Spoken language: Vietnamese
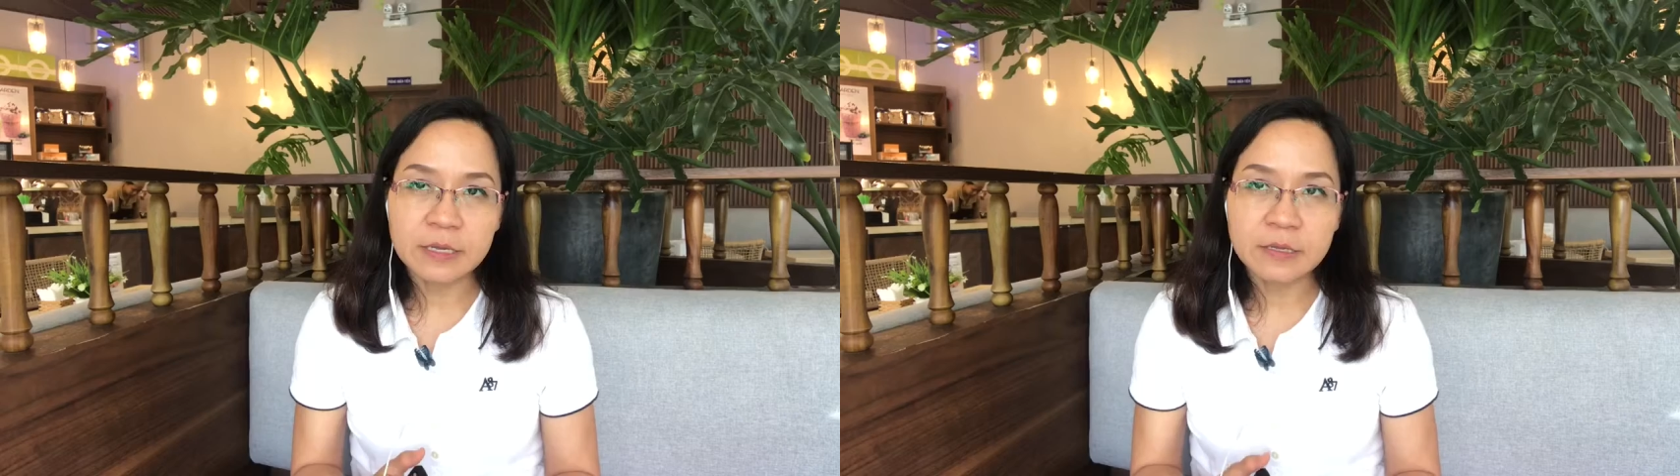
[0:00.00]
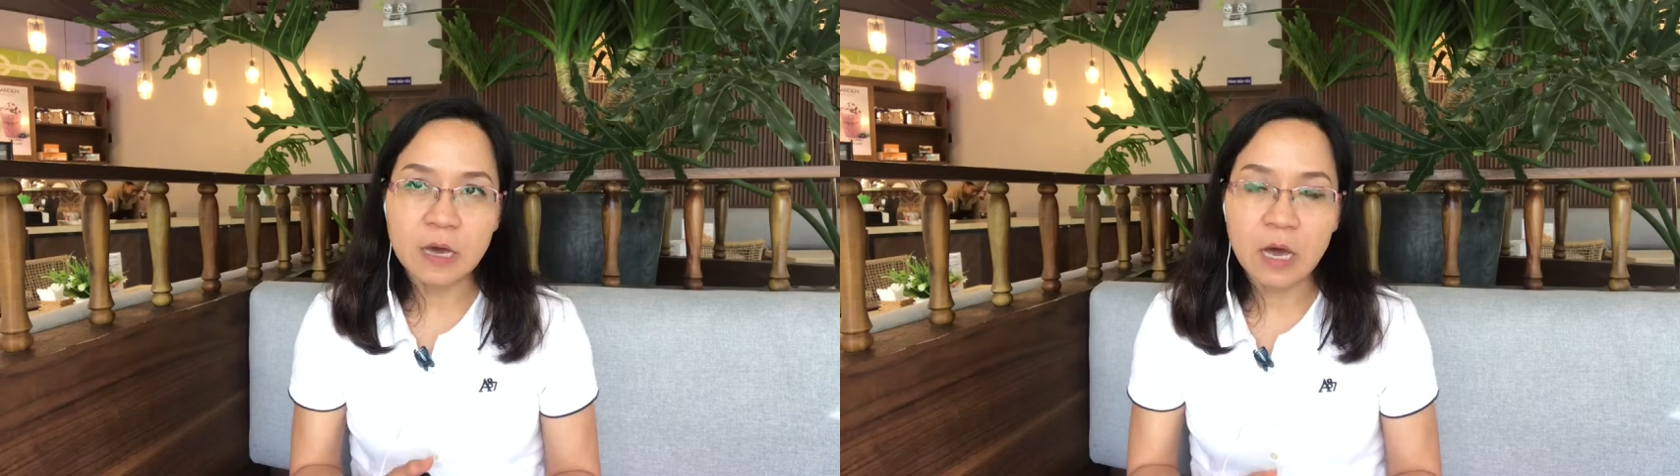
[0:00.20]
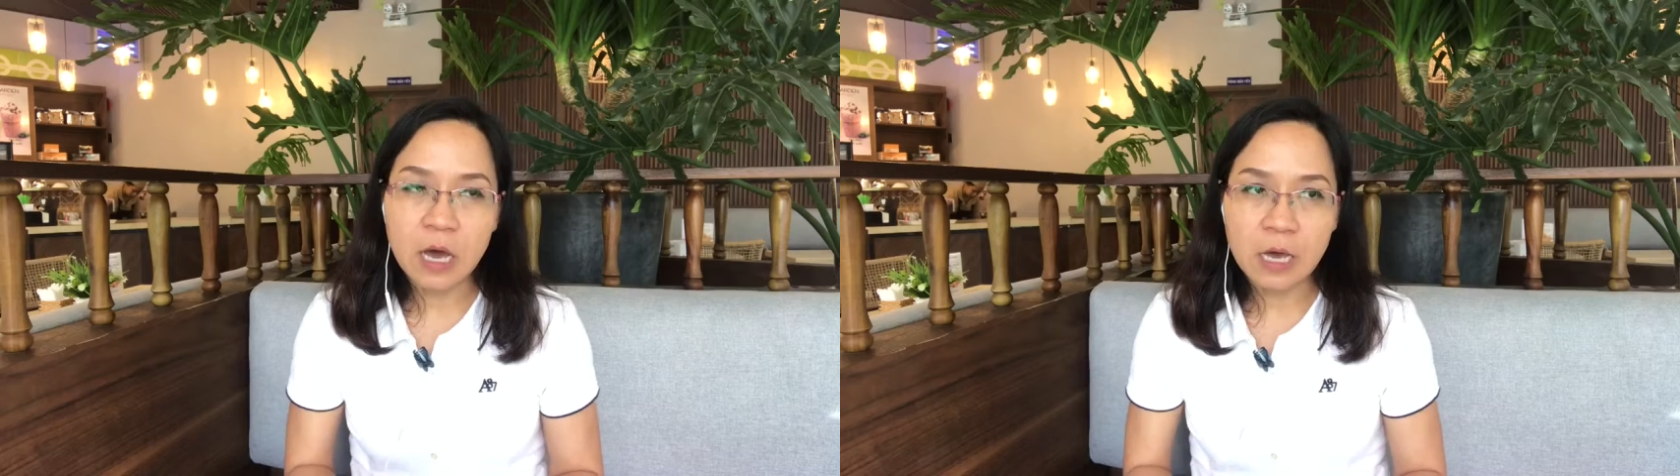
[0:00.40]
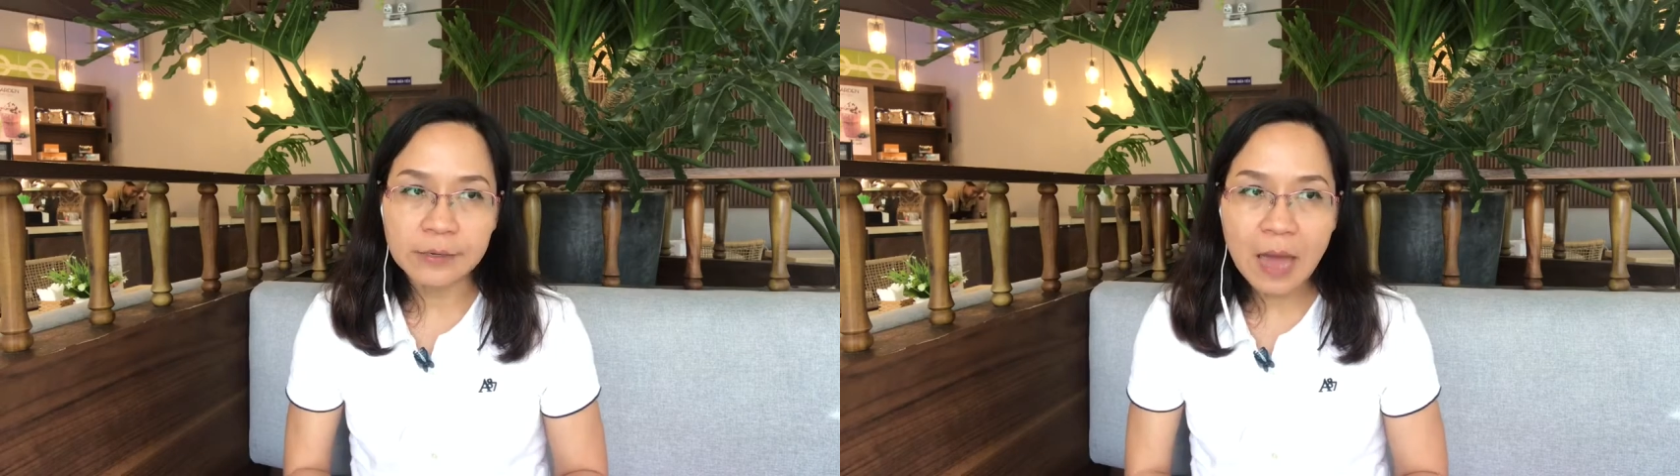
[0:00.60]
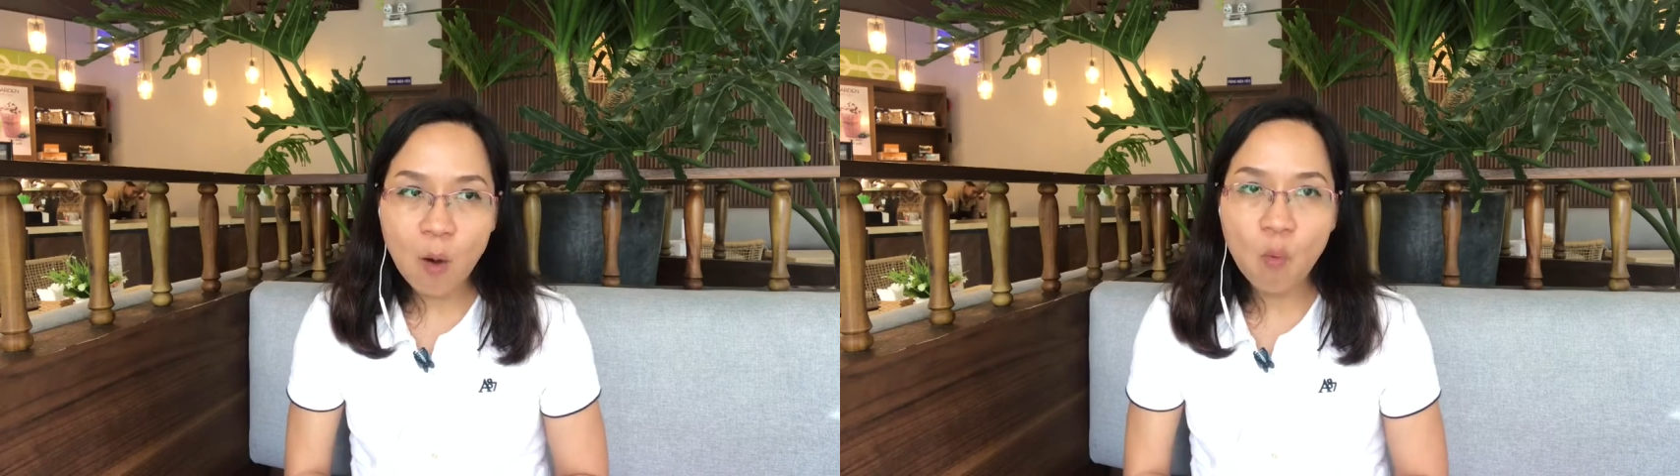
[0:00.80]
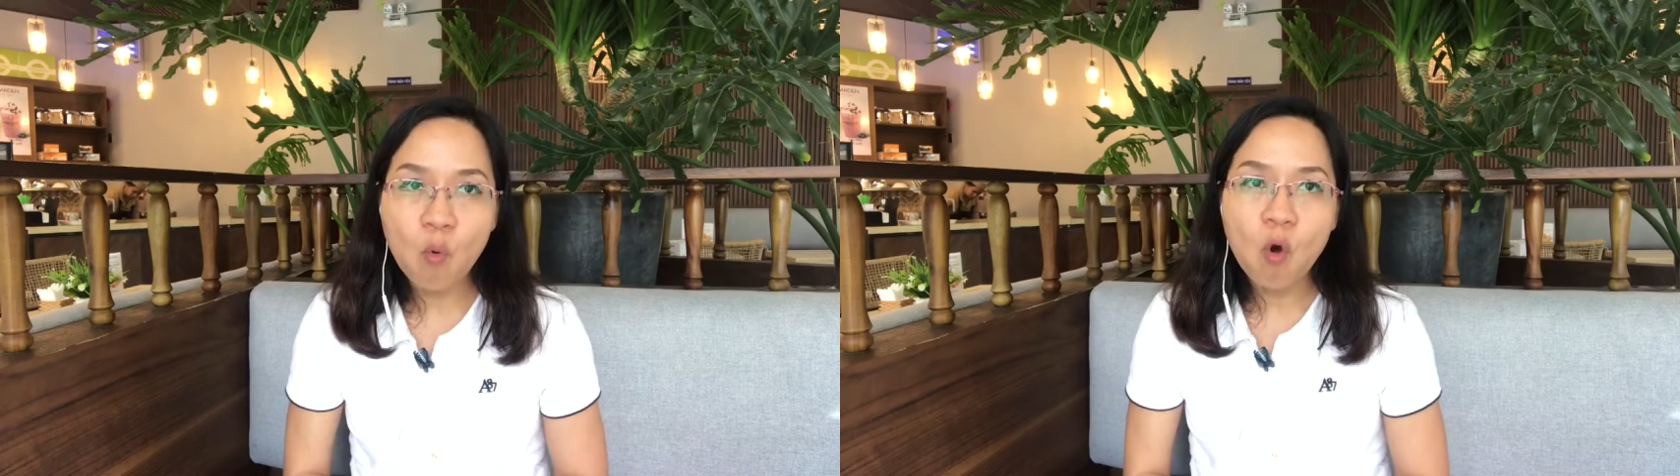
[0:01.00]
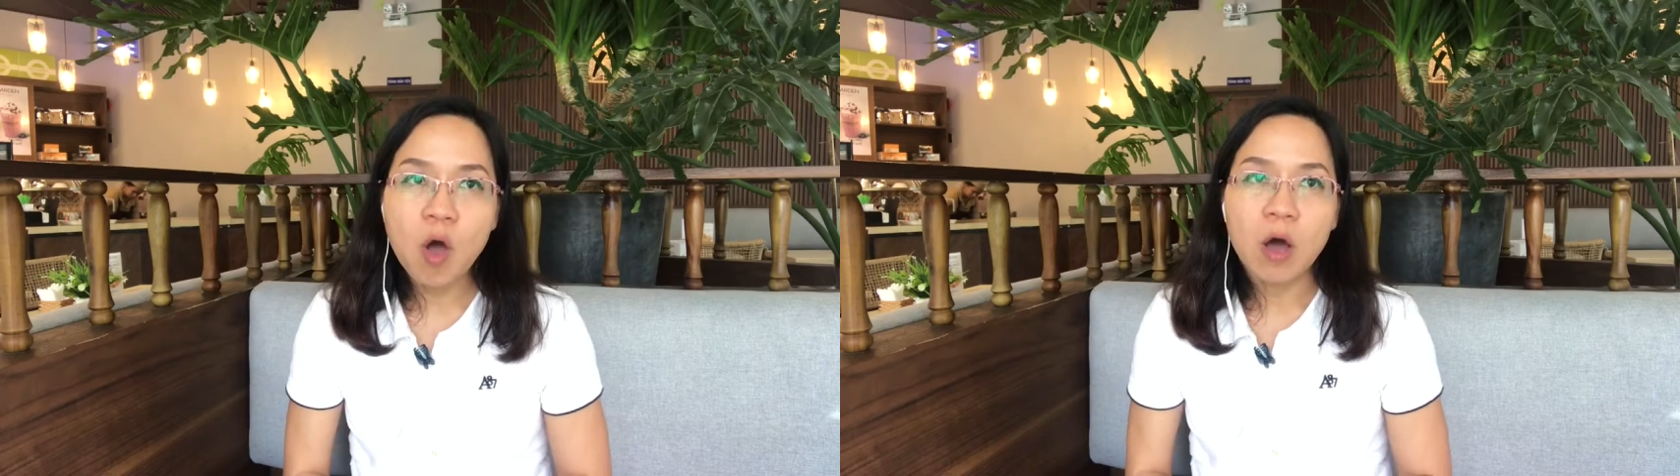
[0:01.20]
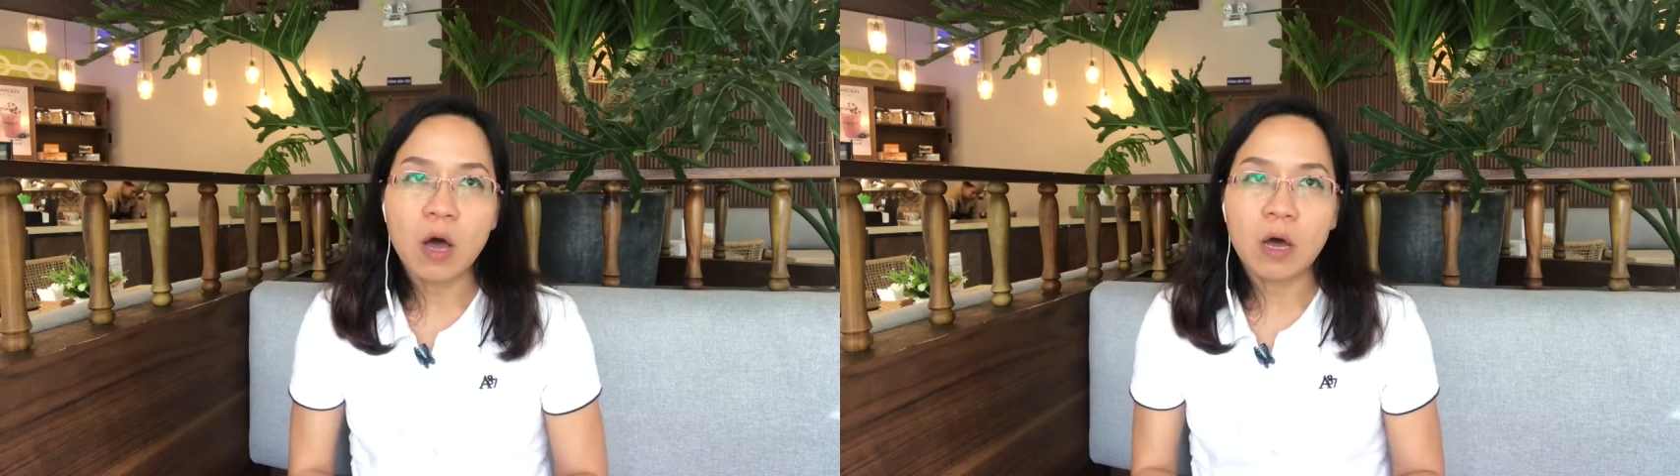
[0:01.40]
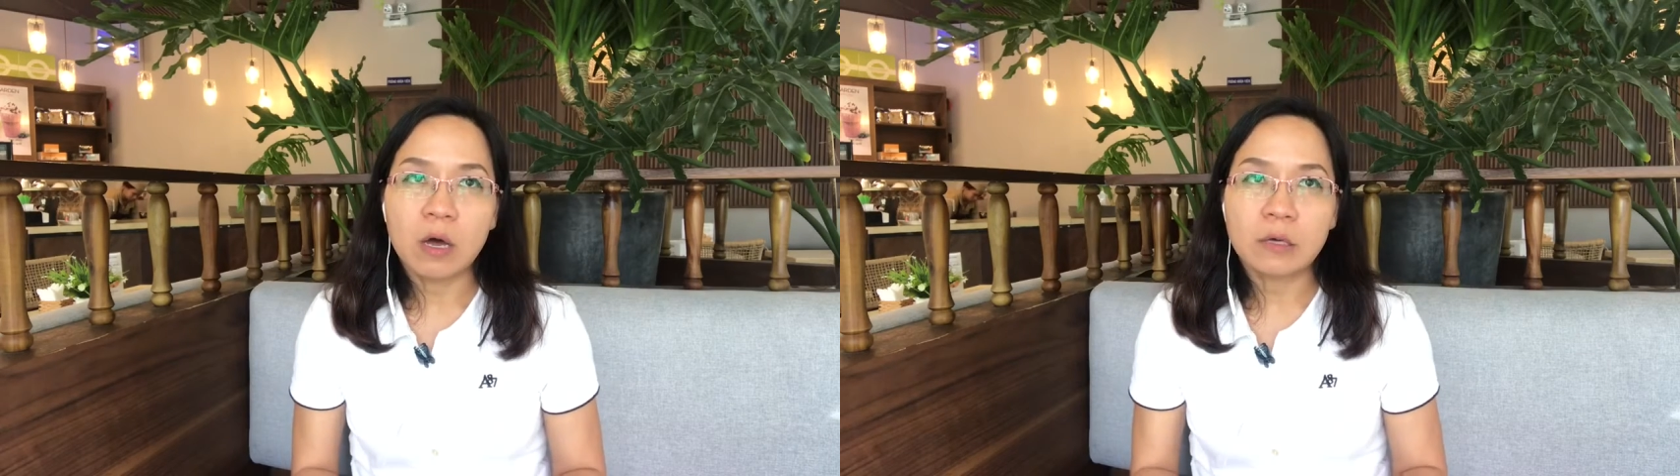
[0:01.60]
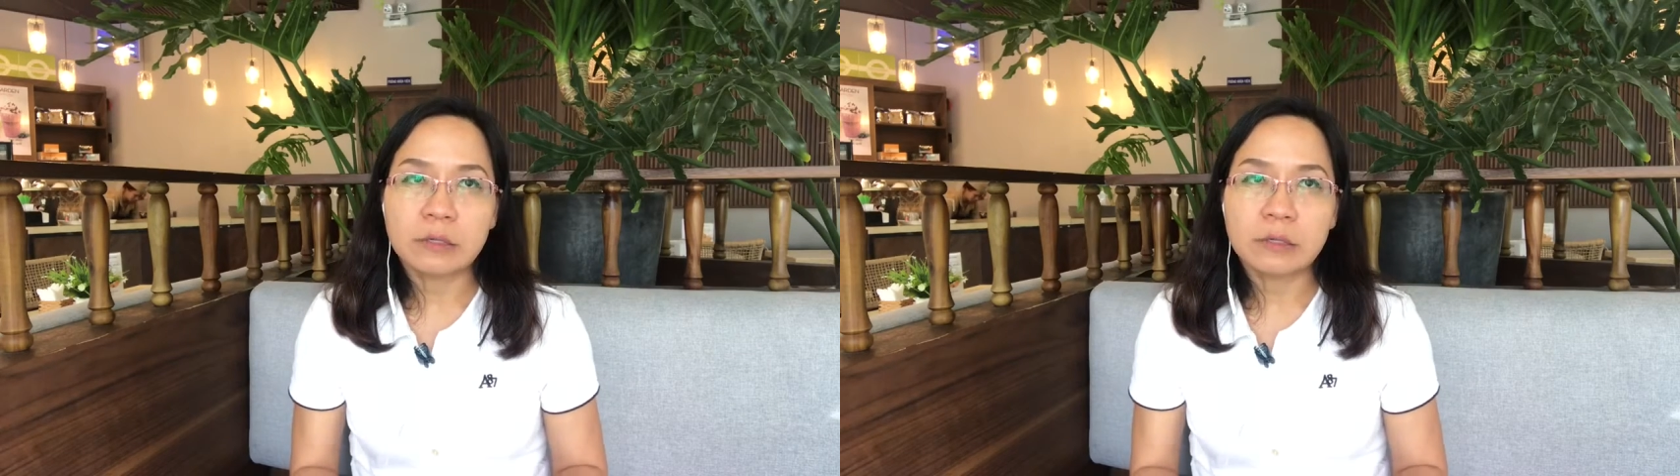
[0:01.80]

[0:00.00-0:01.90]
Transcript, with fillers: nhận ở đâu ờ,